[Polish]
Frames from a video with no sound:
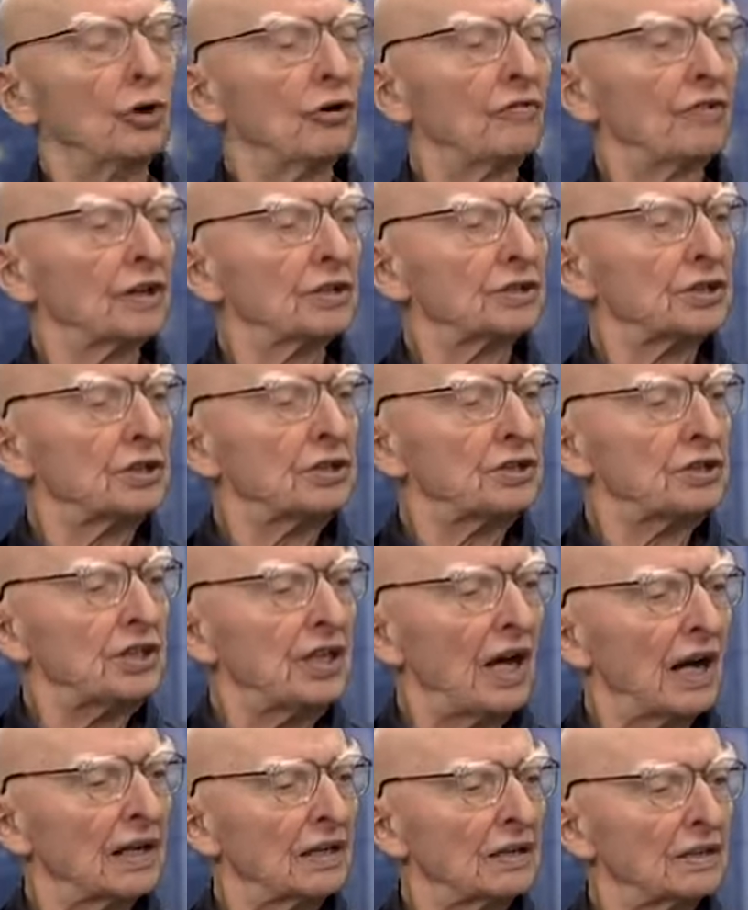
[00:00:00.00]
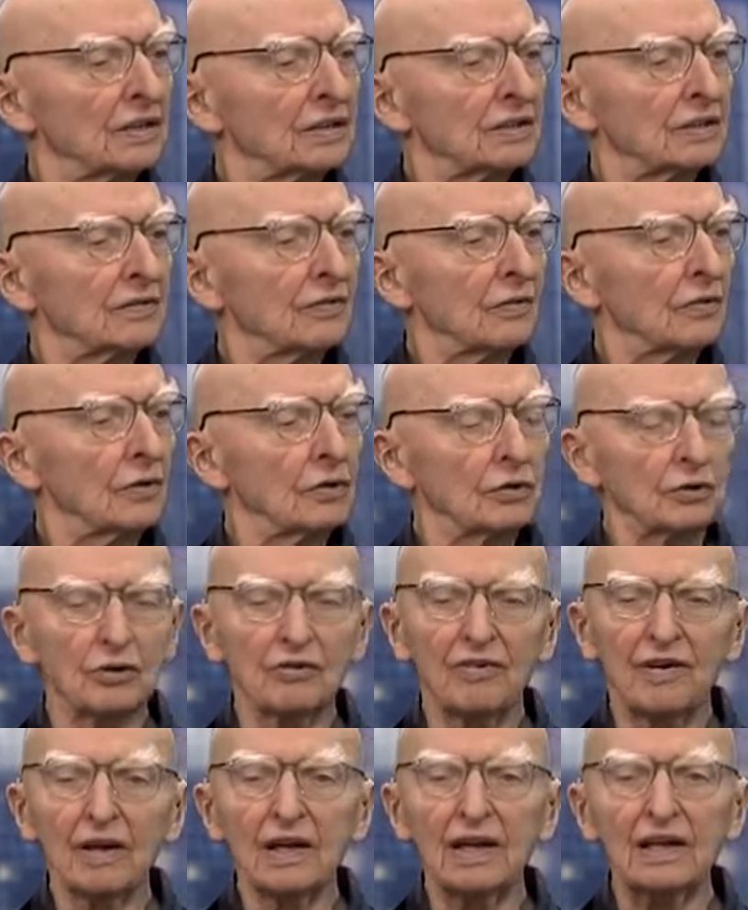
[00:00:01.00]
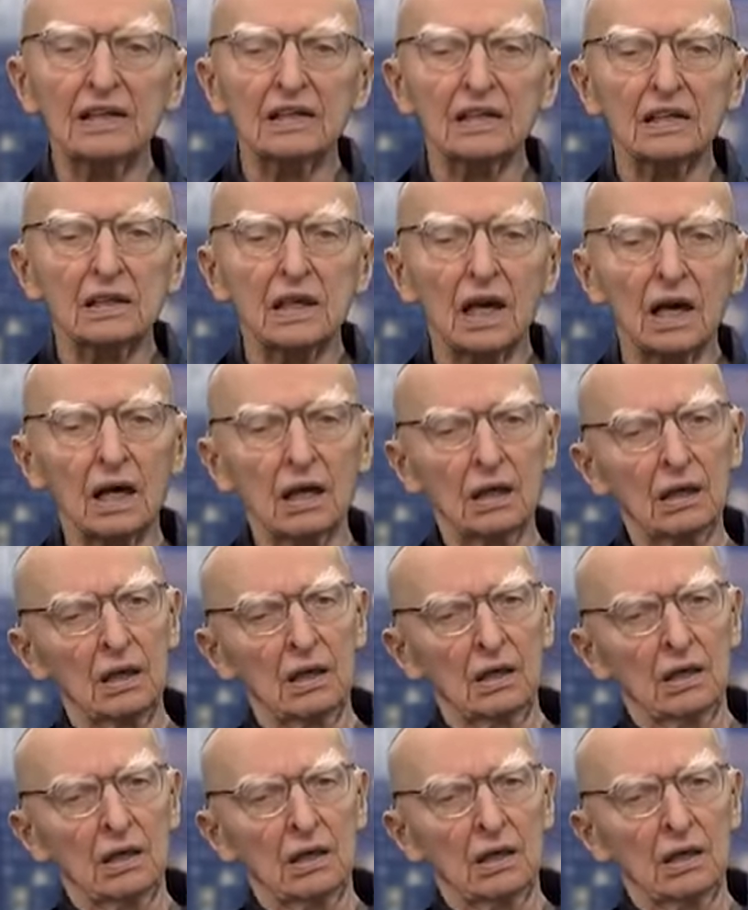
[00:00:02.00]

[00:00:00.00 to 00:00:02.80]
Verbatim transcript: nowe chrześcijaństwo, nowa religia.